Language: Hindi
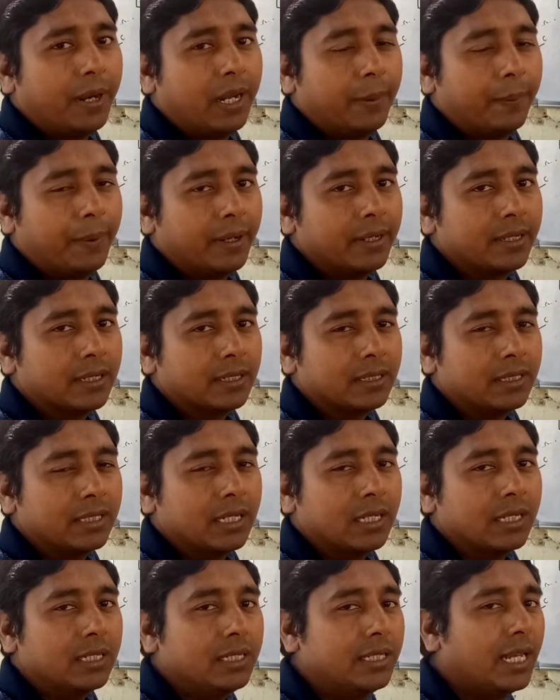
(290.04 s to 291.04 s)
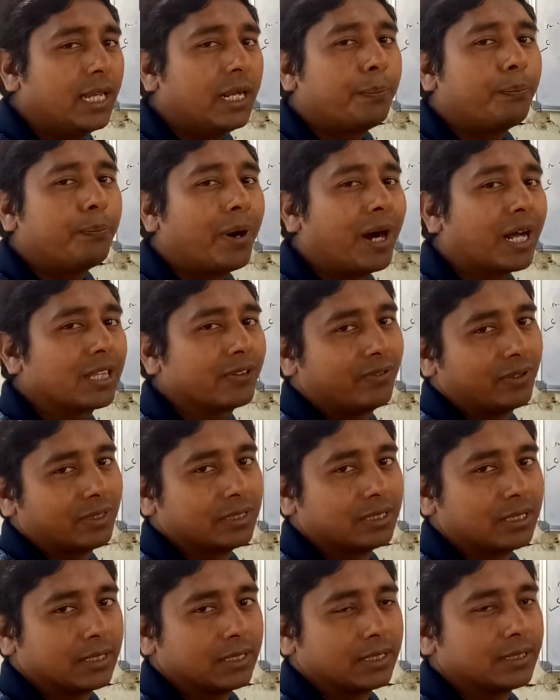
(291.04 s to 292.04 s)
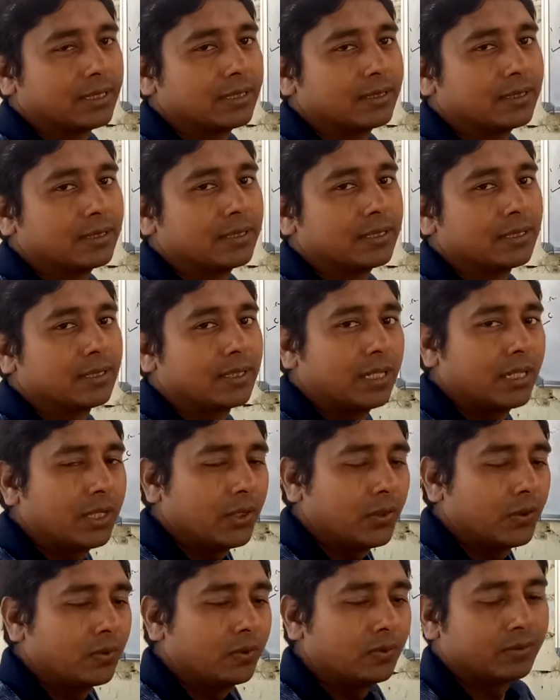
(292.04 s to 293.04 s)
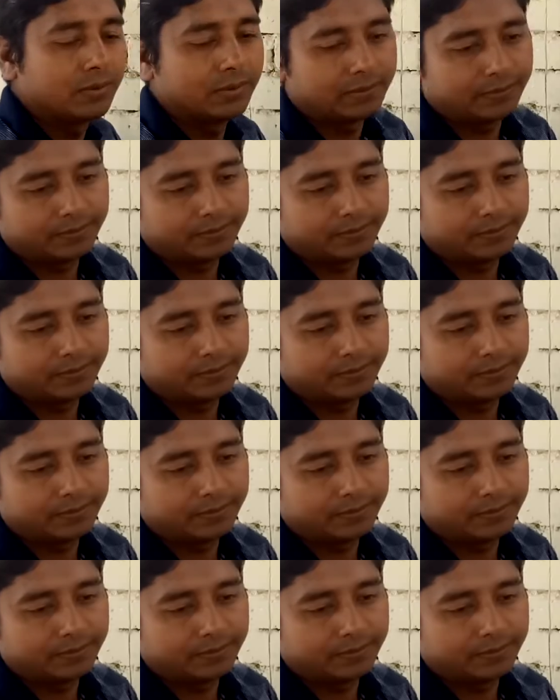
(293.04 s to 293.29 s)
पर डिपेंड करती है ये एक पाथ फंक्शन है थैंक यू